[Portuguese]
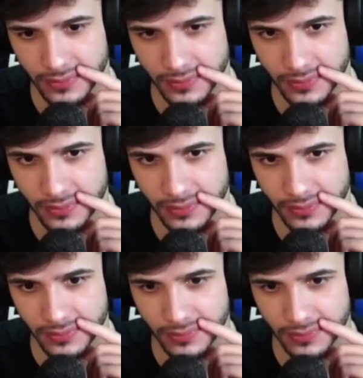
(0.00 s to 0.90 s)
era só um
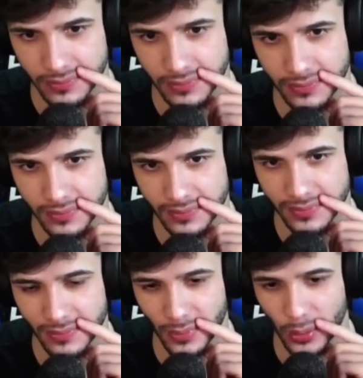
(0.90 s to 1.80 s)
sonho.
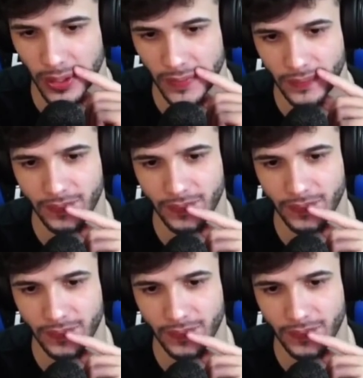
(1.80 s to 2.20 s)
Boa.